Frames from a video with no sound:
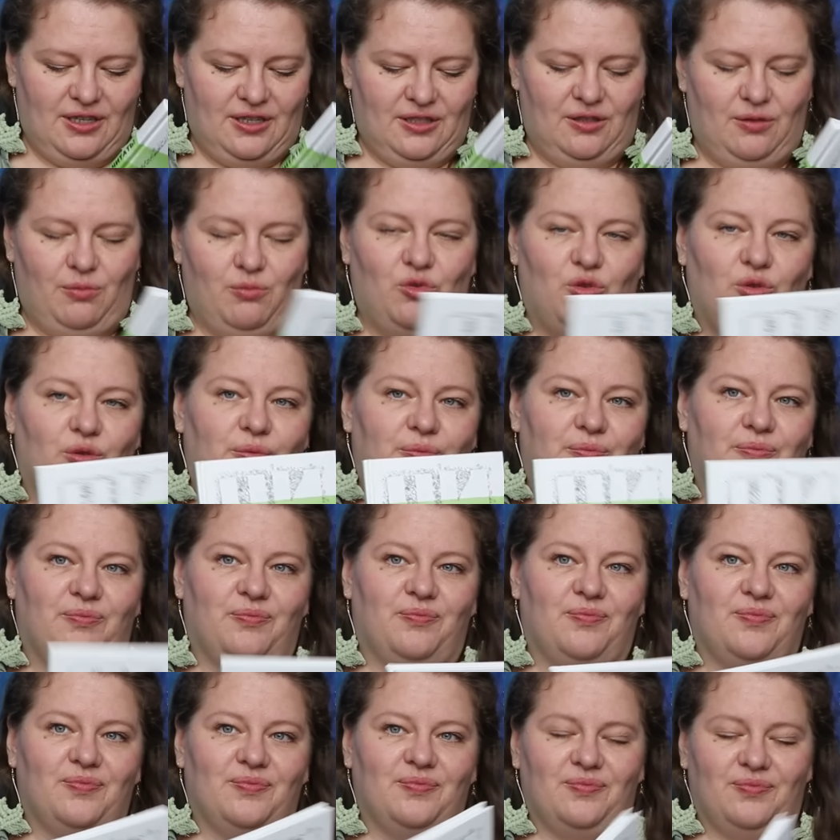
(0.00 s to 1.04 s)

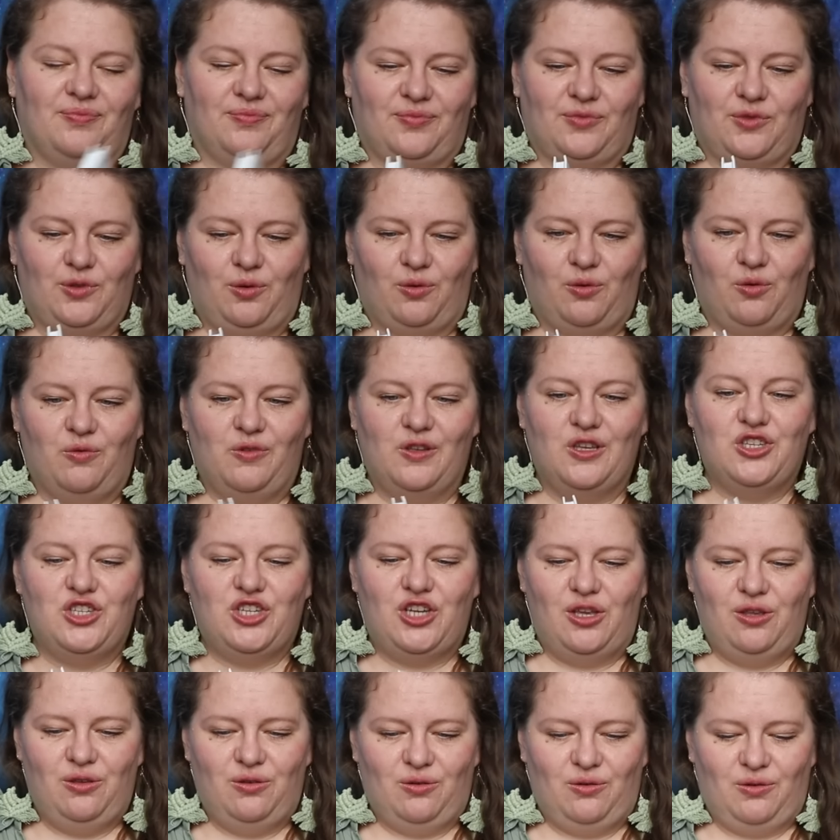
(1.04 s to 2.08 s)
этому ну,
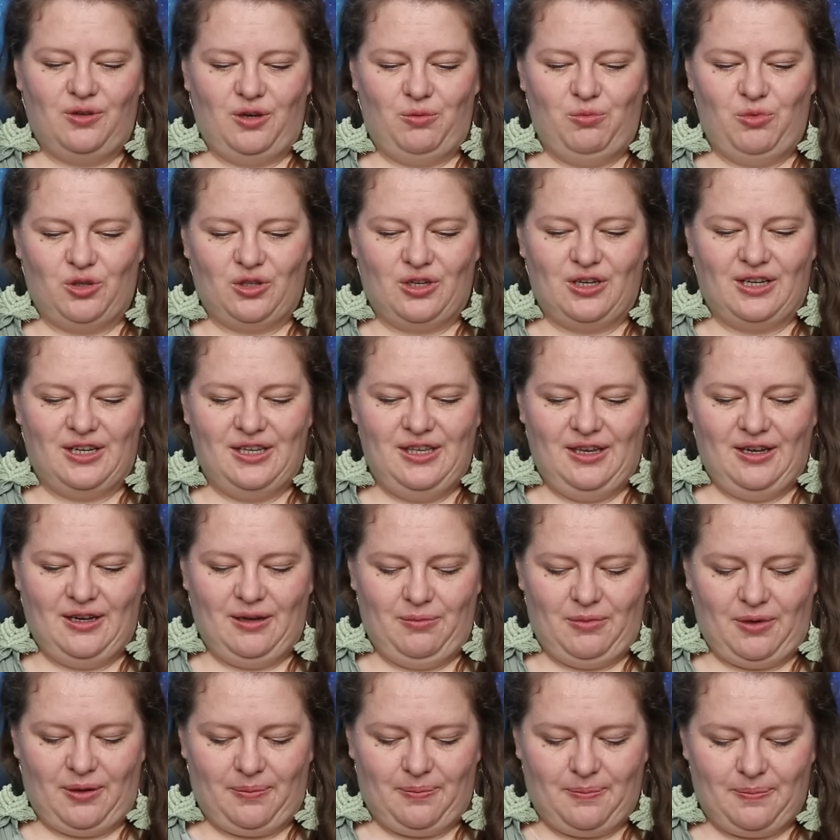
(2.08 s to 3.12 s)
увлечению ребенка
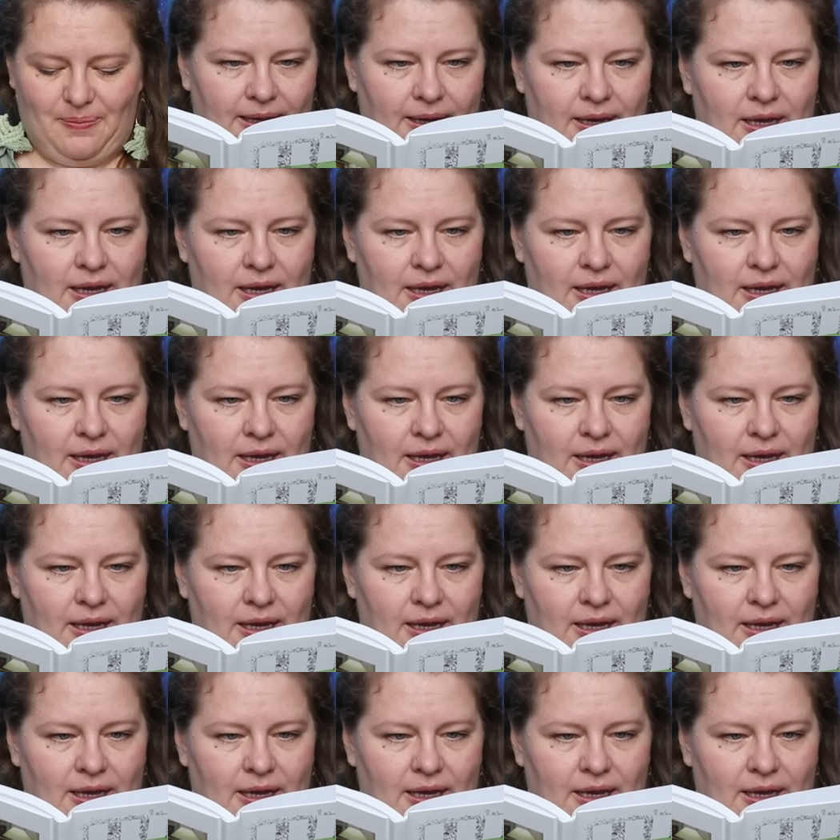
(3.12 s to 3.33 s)
книгами.